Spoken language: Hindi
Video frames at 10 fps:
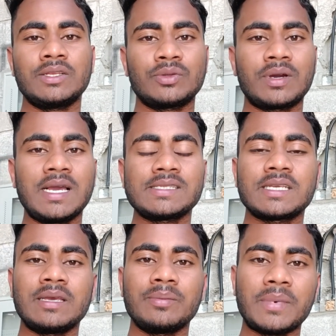तो गाय
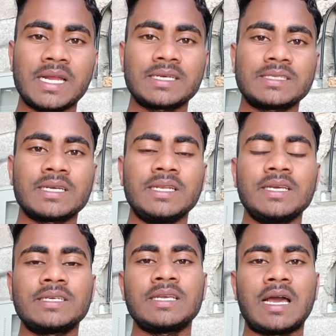से मान के चलिए
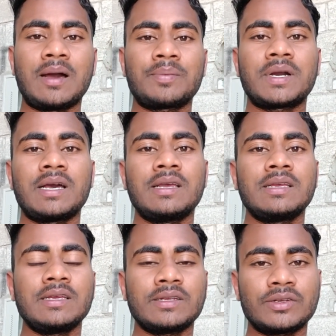कि आपका
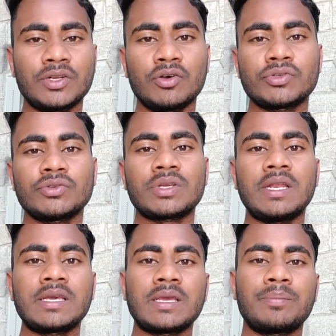नौ सौ से
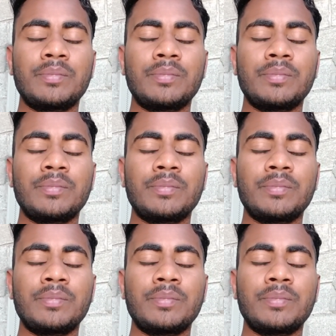लेके